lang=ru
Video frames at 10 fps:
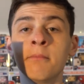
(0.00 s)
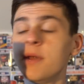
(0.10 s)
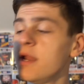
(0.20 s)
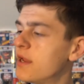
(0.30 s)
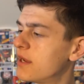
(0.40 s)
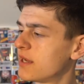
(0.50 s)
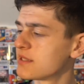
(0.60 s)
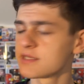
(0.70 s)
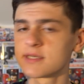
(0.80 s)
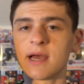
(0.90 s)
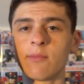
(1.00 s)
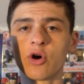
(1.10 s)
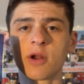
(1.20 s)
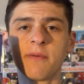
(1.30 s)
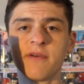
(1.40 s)
Брикхедс
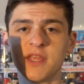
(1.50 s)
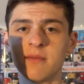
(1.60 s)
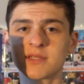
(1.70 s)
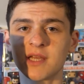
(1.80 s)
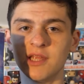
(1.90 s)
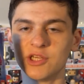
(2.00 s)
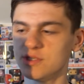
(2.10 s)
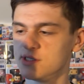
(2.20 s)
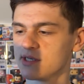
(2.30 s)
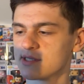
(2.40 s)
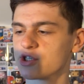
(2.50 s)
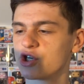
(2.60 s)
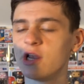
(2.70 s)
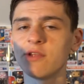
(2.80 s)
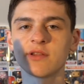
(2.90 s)
Гамора по войне бесконечности. К
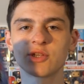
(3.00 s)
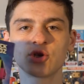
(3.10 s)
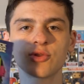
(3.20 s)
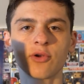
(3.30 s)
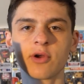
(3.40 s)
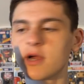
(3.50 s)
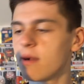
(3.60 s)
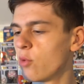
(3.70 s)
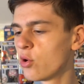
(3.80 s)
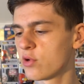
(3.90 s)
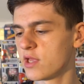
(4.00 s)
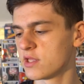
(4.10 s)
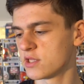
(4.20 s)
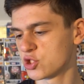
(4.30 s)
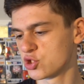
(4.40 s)
сожалению, нашел только Гамору, я
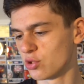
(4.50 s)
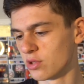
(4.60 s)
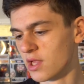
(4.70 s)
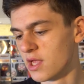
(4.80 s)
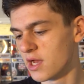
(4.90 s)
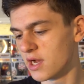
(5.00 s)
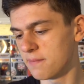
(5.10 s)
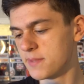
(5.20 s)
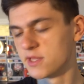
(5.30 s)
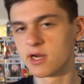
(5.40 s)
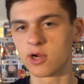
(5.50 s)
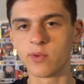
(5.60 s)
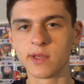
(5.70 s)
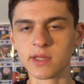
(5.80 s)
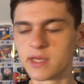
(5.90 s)
не нашел а, Питера
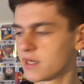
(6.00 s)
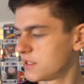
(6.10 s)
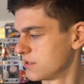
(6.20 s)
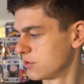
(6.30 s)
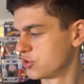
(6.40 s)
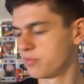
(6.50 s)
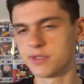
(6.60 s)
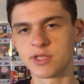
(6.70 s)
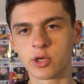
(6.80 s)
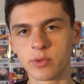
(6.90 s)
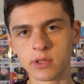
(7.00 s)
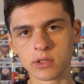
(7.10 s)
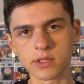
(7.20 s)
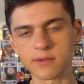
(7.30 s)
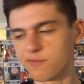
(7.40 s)
Квилла. Я хотел еще Питера
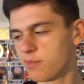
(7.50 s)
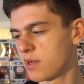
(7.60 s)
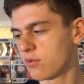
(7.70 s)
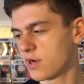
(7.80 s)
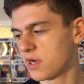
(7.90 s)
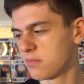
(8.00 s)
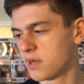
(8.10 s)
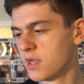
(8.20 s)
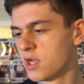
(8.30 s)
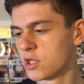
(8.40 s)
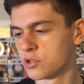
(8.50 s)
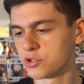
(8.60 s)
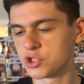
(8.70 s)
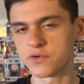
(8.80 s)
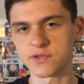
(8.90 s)
Квилла к ним в пару, как бы.
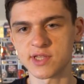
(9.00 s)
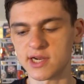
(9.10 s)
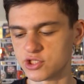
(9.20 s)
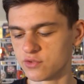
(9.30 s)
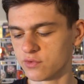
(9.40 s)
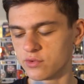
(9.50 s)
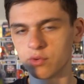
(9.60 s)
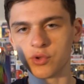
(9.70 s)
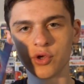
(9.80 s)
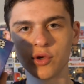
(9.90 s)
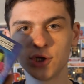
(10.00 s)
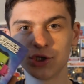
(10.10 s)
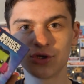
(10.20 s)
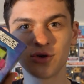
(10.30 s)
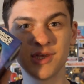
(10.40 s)
Но ничего страшного, у нее
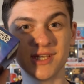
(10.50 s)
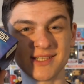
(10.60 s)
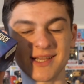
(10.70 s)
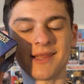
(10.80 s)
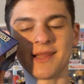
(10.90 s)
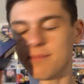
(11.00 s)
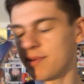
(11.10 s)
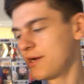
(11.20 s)
еще есть одна